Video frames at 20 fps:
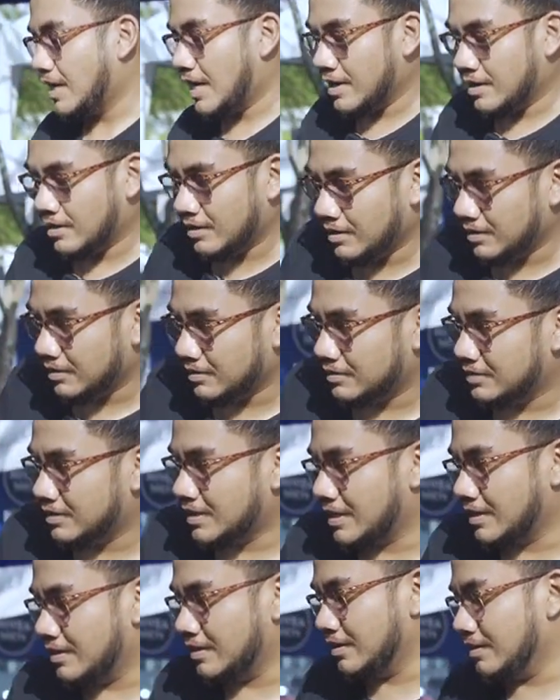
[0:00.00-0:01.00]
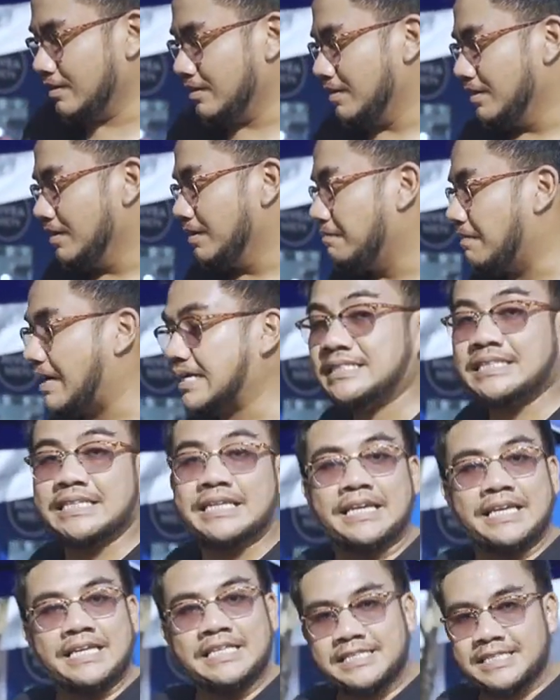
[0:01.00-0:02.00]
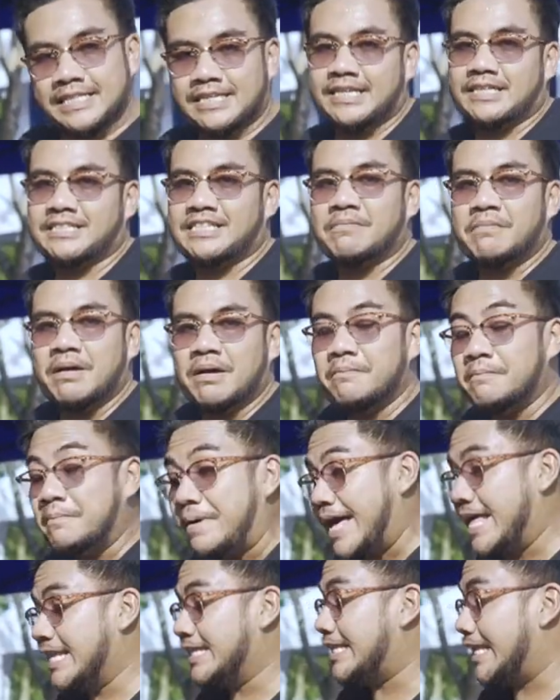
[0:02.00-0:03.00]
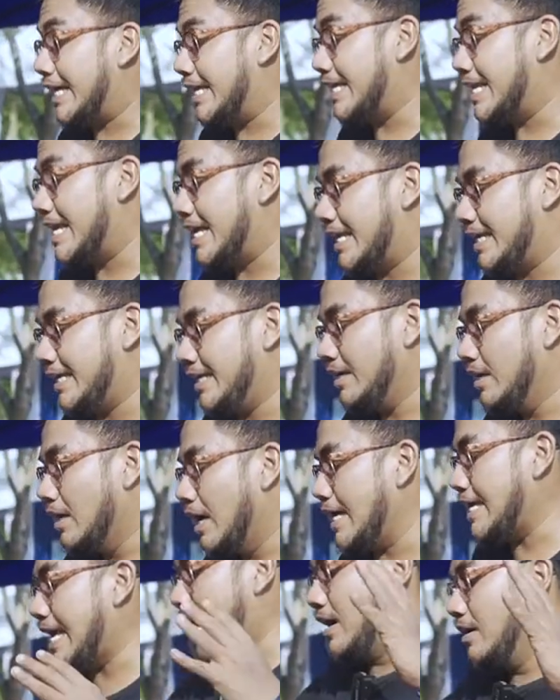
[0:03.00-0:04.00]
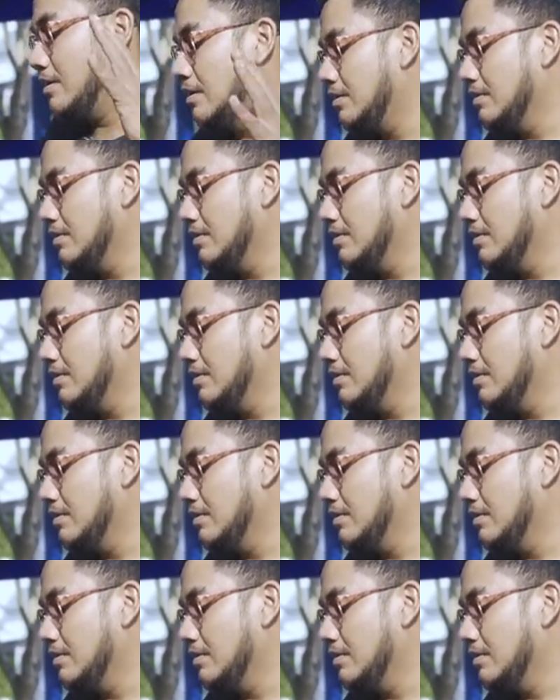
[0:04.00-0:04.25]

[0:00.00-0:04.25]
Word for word: Ayo, Cara ayo. Masih ngincer yang sama bantal dari. Ayah. Iya.